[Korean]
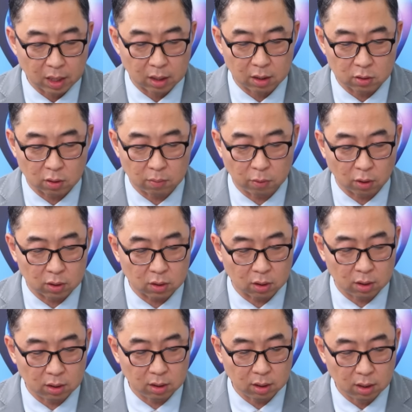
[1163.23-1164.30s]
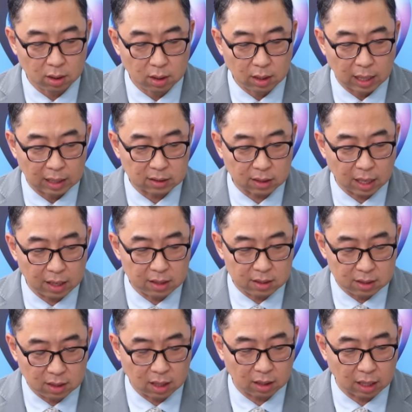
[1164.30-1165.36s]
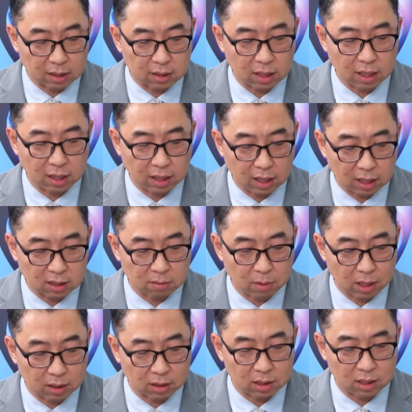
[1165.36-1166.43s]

그래서 저는 여기서는 SKC가 대장이긴 하지만